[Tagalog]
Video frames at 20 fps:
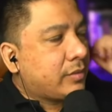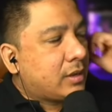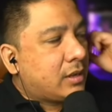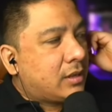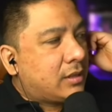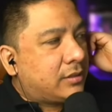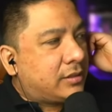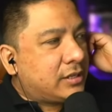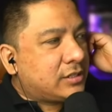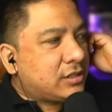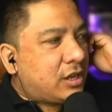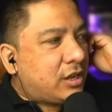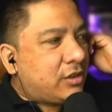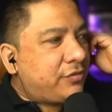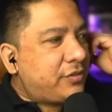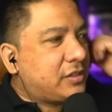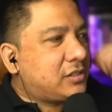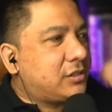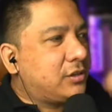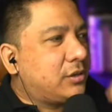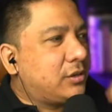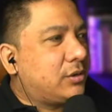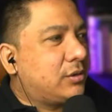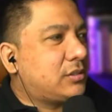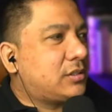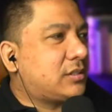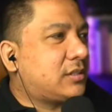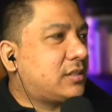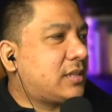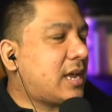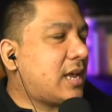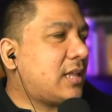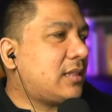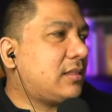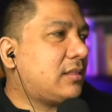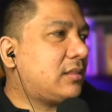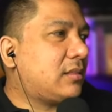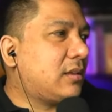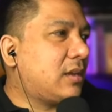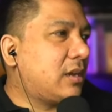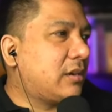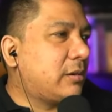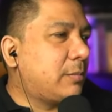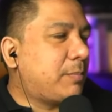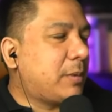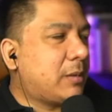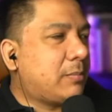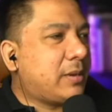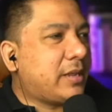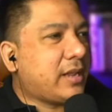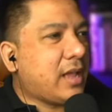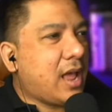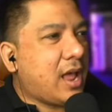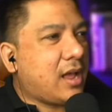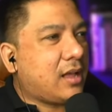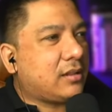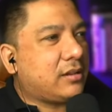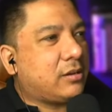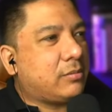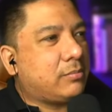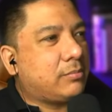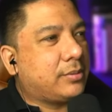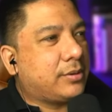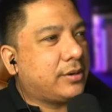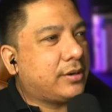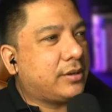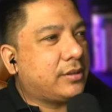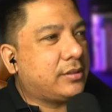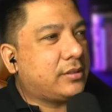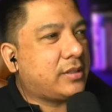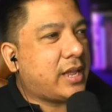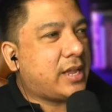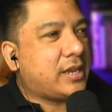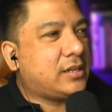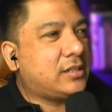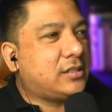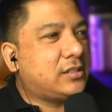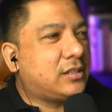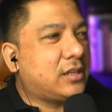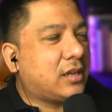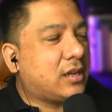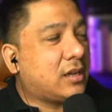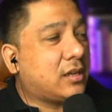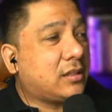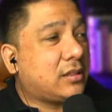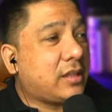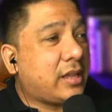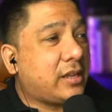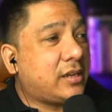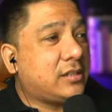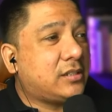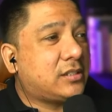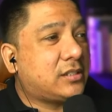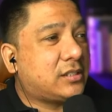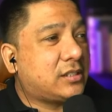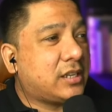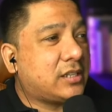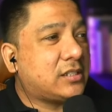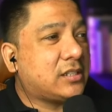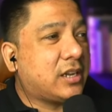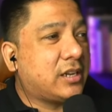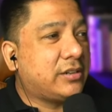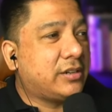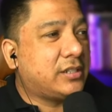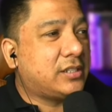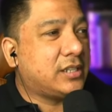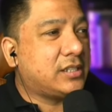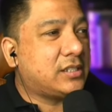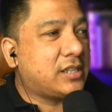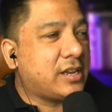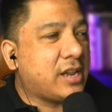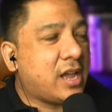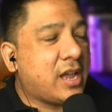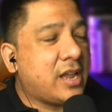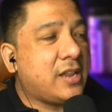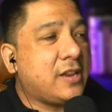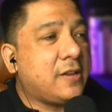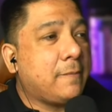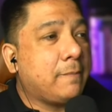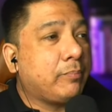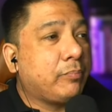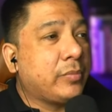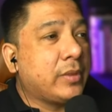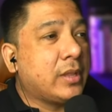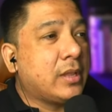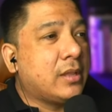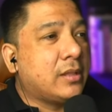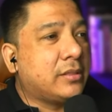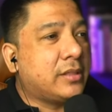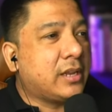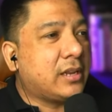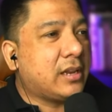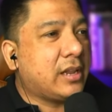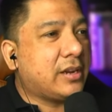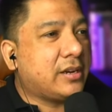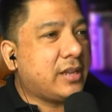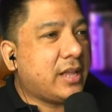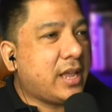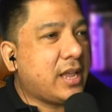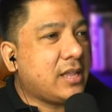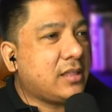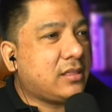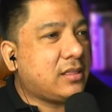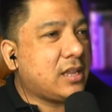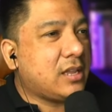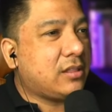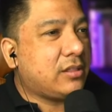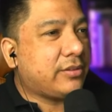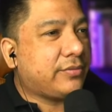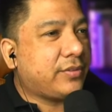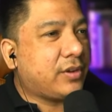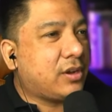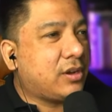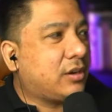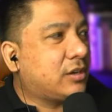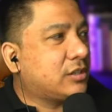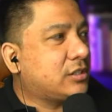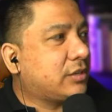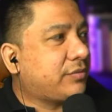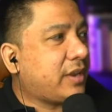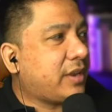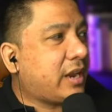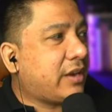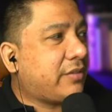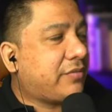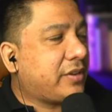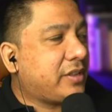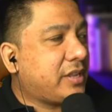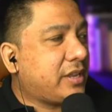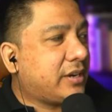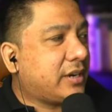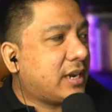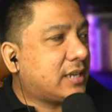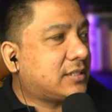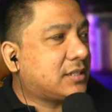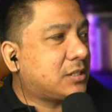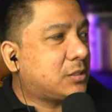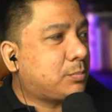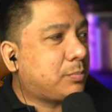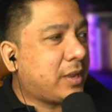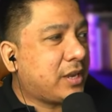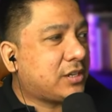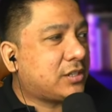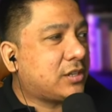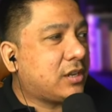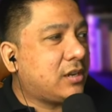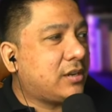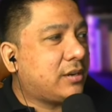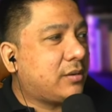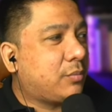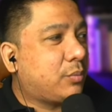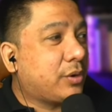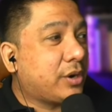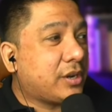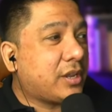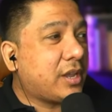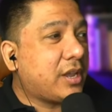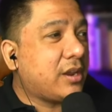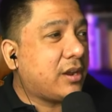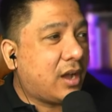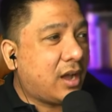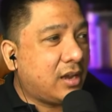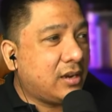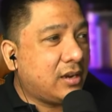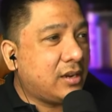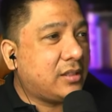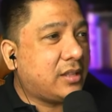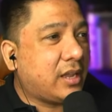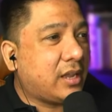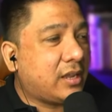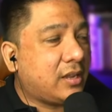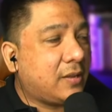This office notes that uh, Republic Act number 10 uh, 10669 declared 18th of August of every year as a special working holiday